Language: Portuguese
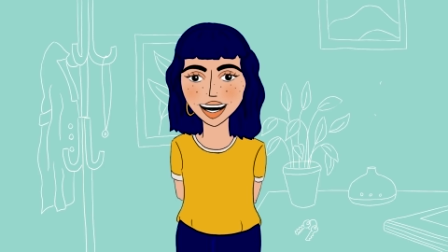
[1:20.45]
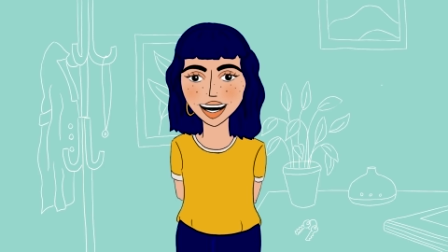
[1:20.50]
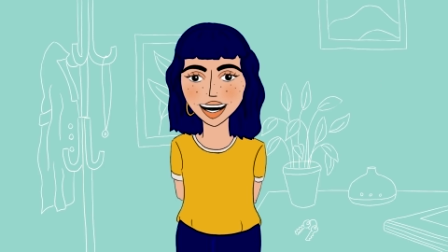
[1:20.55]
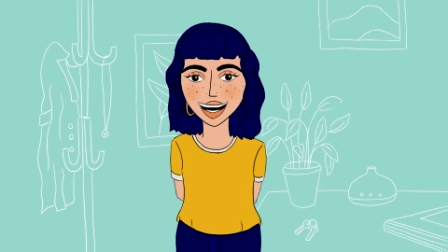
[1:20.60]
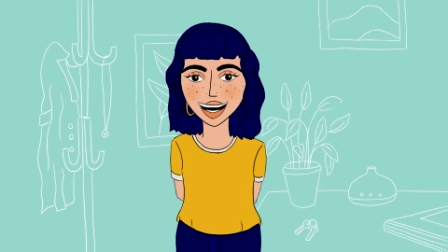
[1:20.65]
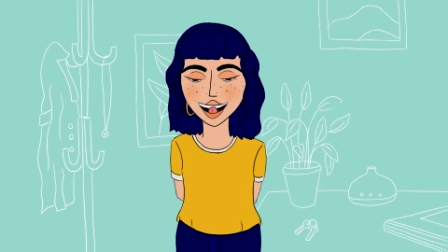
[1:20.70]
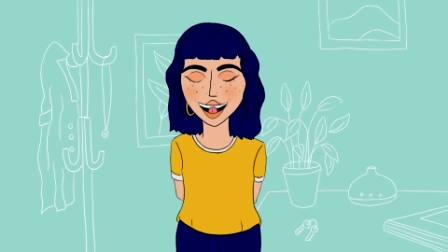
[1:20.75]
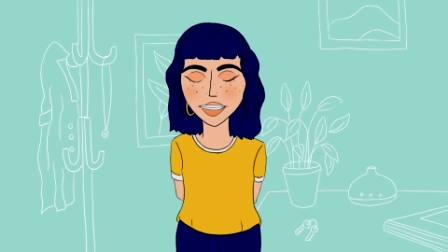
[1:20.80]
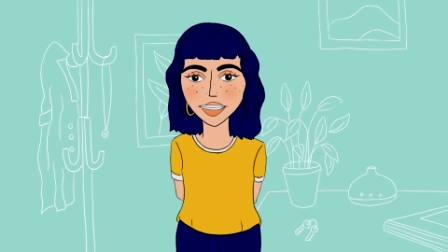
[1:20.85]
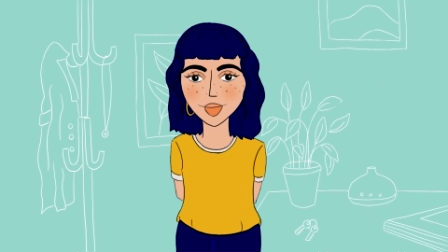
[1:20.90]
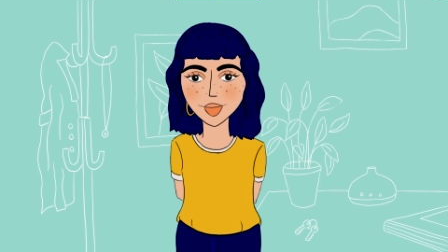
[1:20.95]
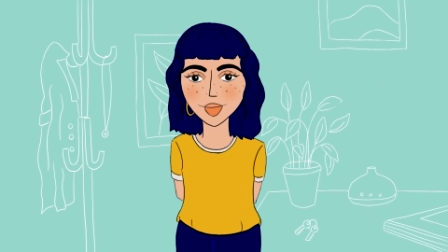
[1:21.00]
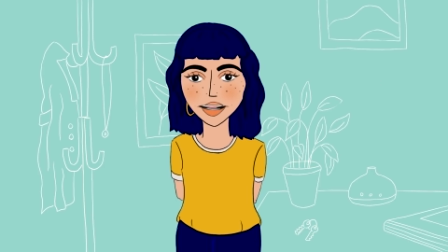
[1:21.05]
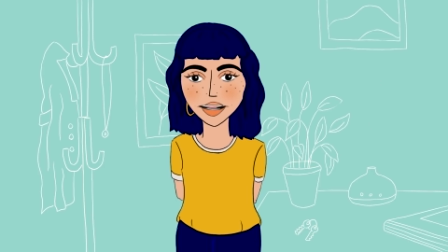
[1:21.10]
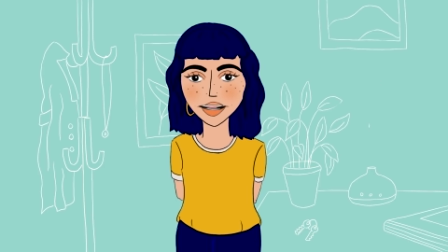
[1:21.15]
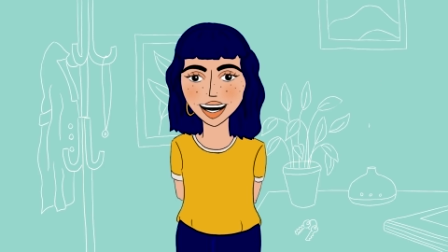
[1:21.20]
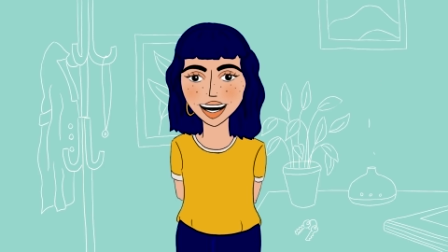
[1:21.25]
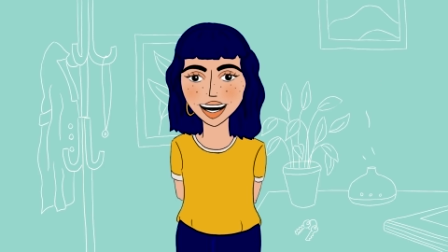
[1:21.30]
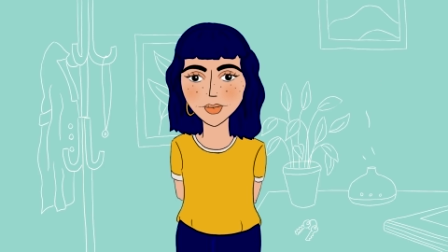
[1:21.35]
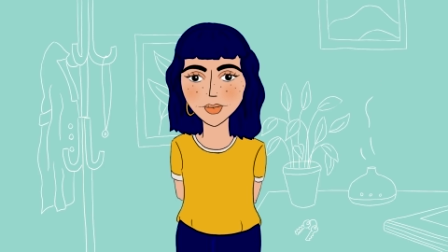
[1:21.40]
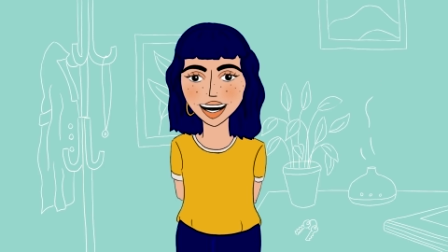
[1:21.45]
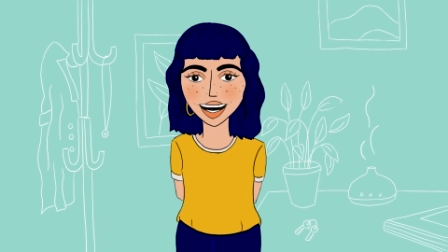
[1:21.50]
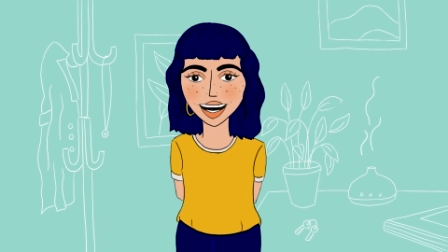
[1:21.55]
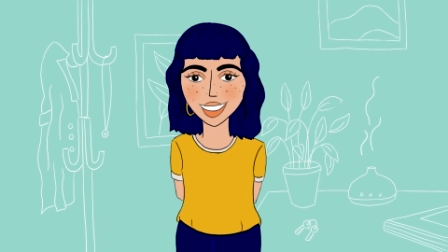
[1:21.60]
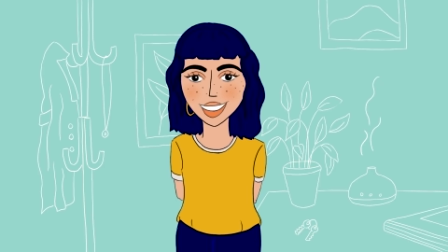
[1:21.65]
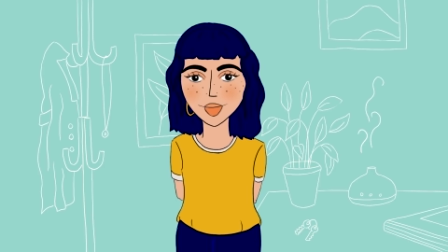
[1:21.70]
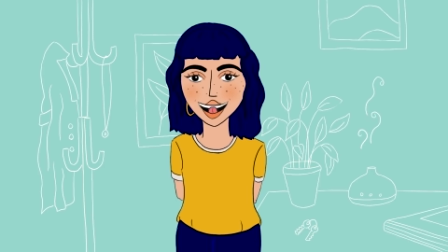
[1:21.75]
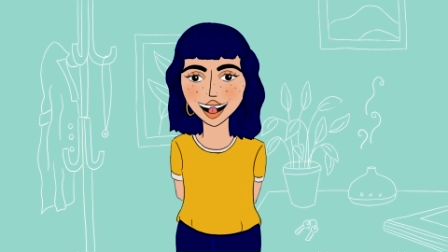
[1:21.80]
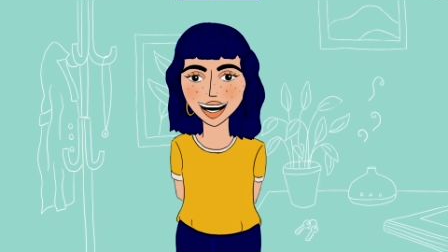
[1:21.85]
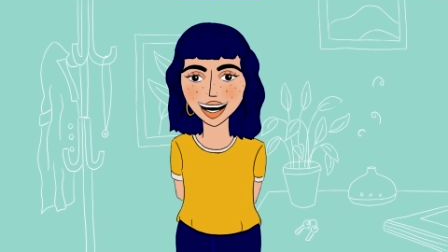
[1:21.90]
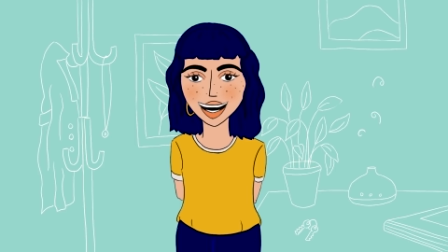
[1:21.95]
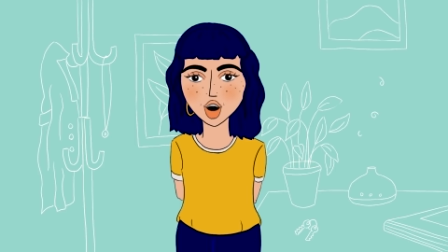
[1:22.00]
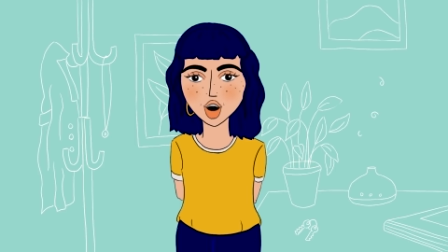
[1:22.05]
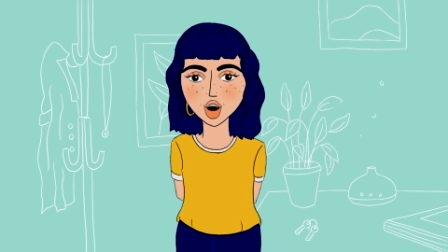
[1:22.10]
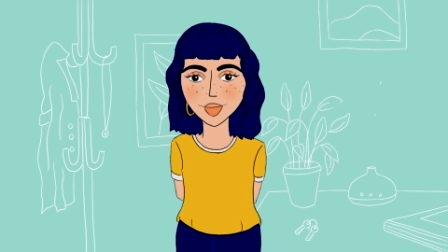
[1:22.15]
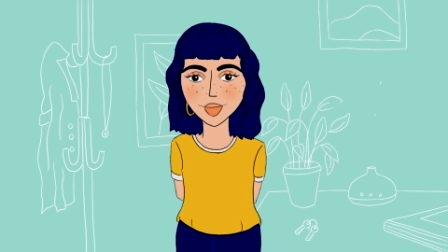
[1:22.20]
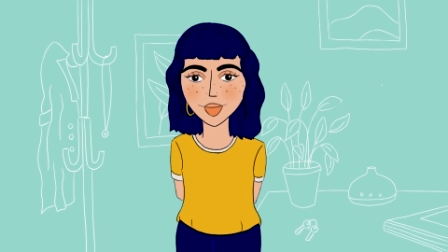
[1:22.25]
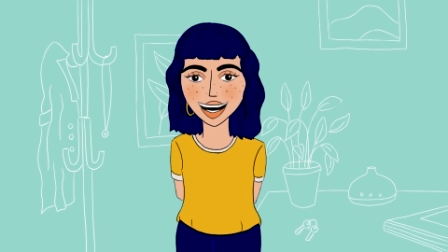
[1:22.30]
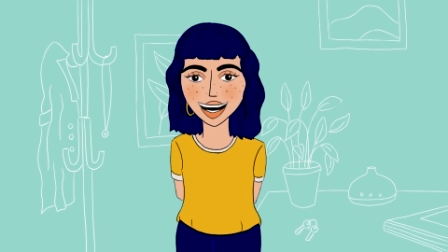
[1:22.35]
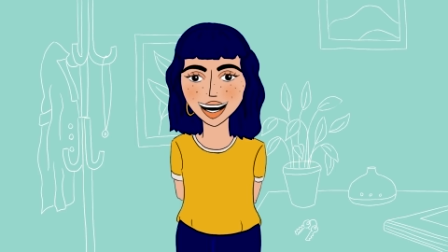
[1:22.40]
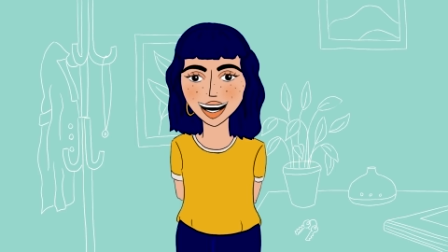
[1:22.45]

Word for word: ouvia-se os passarinhos na rua,